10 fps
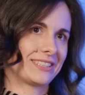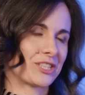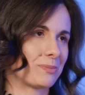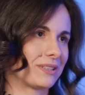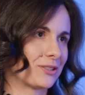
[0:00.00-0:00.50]

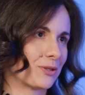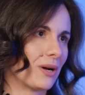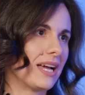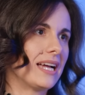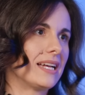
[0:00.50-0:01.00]
też będą,
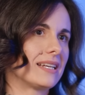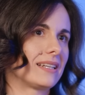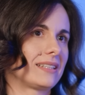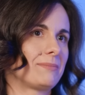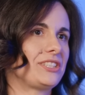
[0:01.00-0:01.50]

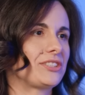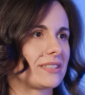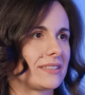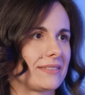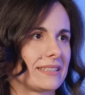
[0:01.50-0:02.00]
e, będzie ich
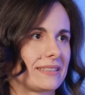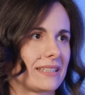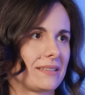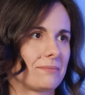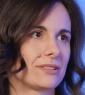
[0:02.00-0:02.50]
coraz
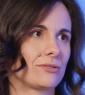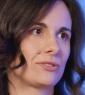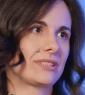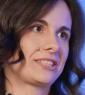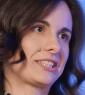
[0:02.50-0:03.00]
więcej, będą
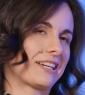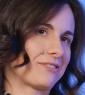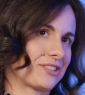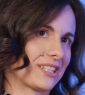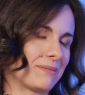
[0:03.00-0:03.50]
coraz
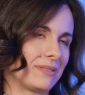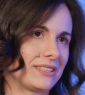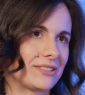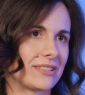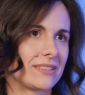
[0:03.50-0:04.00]
ciekawsze,
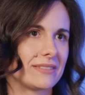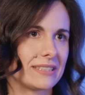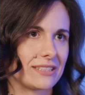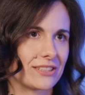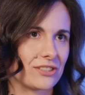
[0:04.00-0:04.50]
będzie coraz
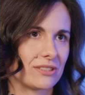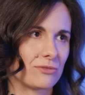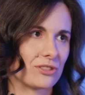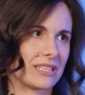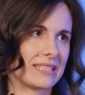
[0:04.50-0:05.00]
więcej rzeczy
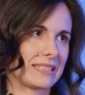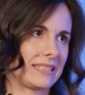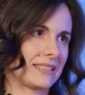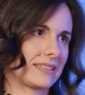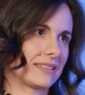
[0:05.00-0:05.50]
można z
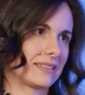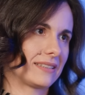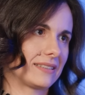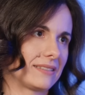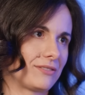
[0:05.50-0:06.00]
nich e,